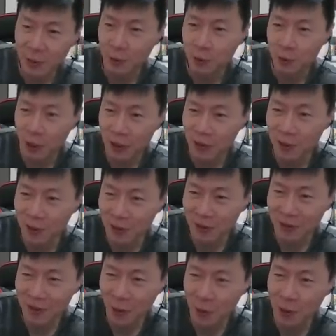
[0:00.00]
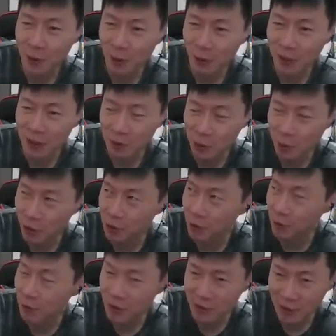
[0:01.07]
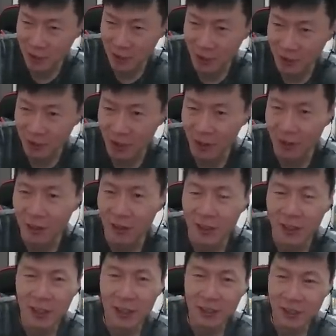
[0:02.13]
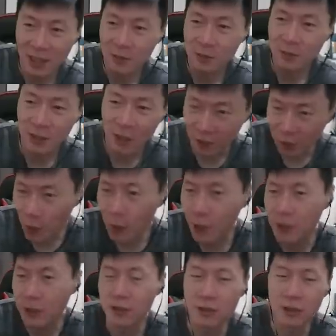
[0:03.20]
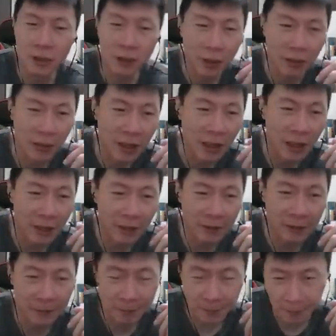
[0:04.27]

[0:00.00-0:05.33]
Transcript: 有权稍微有点权有点钱啊，这样去讲都会很心动的啦啊。